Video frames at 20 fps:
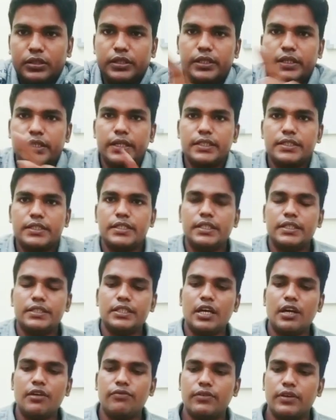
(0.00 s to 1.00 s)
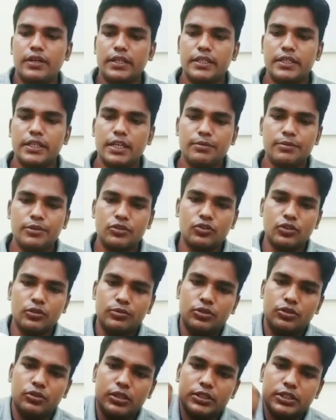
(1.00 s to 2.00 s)
ठीक है इसने साफ़ कर दिया अब इसको
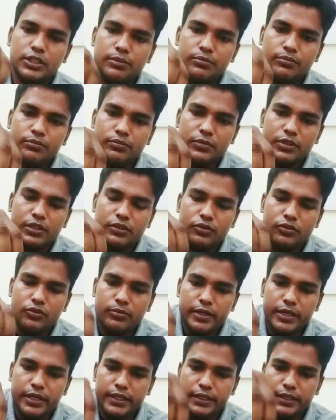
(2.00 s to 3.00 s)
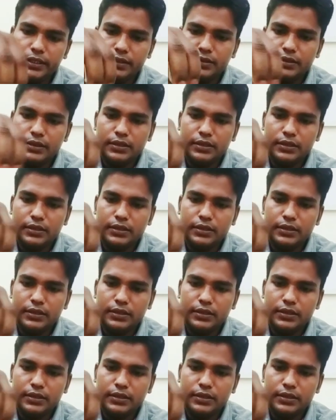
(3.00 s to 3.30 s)
भी थोड़ा सा हम घुमाएंगे